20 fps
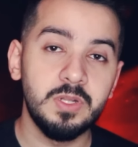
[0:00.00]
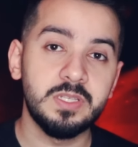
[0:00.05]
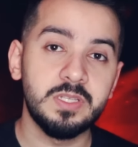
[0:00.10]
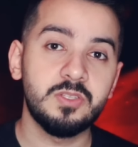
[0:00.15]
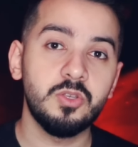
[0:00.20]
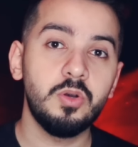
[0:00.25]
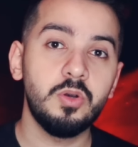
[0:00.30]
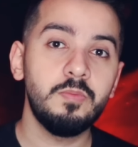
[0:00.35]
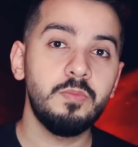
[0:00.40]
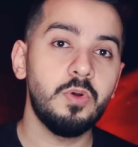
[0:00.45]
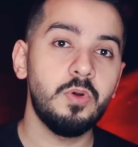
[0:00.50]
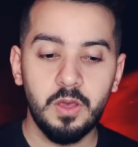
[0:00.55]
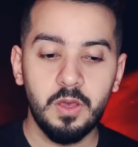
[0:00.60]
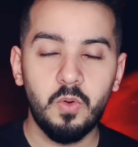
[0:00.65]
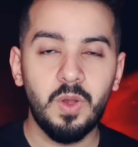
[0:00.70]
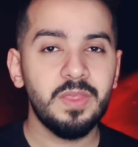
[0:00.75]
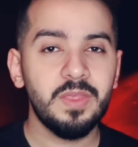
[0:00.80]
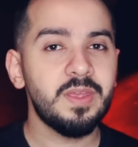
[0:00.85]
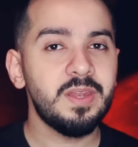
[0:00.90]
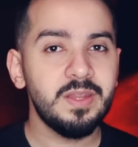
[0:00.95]
السم
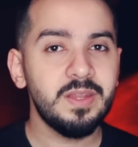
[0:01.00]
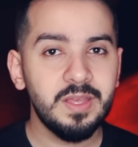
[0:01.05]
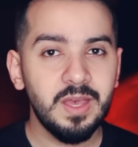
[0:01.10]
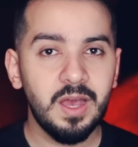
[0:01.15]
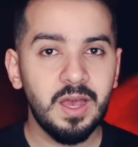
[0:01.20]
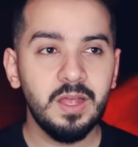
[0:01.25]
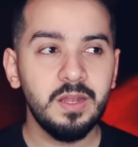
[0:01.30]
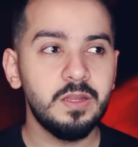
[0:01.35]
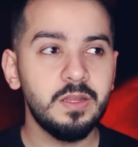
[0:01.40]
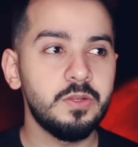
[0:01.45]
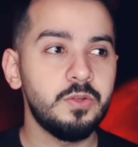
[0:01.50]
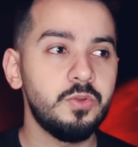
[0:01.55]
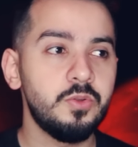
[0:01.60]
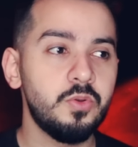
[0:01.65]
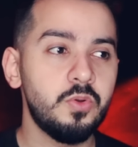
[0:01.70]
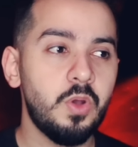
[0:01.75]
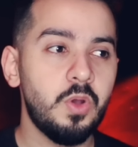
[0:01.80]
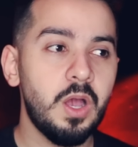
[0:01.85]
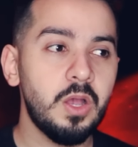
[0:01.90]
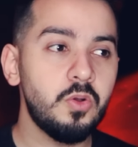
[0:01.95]
وأيضا قال أنه